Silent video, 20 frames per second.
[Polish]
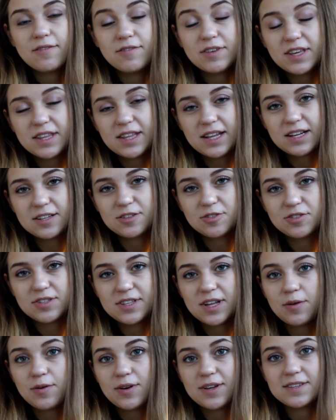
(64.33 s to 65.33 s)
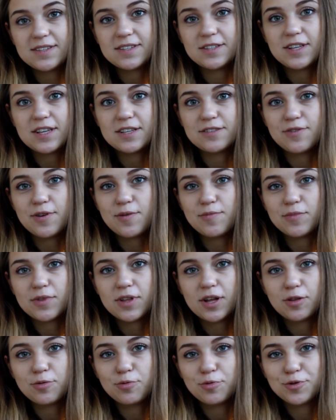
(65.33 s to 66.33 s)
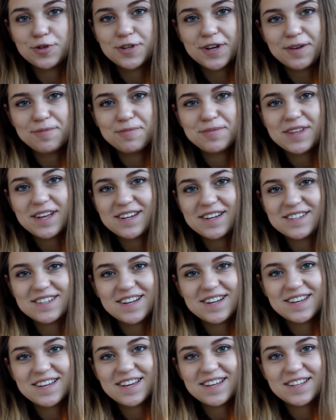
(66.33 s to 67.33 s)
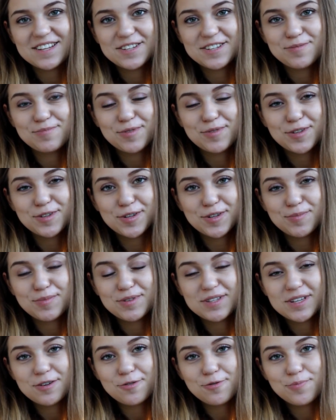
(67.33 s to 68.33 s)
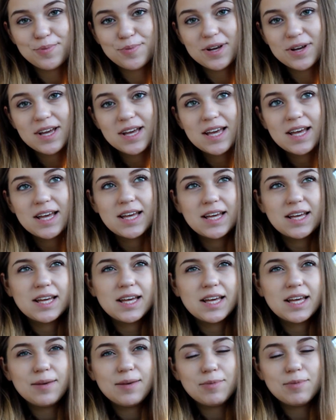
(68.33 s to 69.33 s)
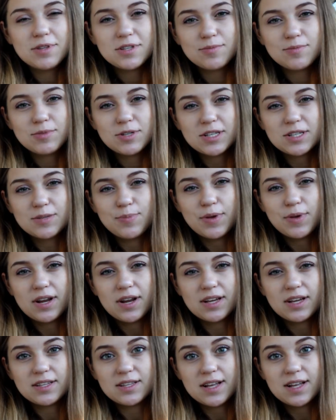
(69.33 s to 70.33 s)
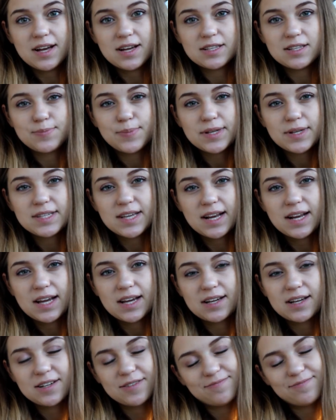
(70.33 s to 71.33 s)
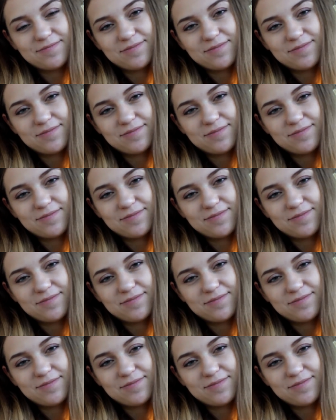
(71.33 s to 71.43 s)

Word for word: Wiki teraz została ze swoim tatusiem, także jadę szybko, zrobię zakupy i będziemy się zbierać na spacerek.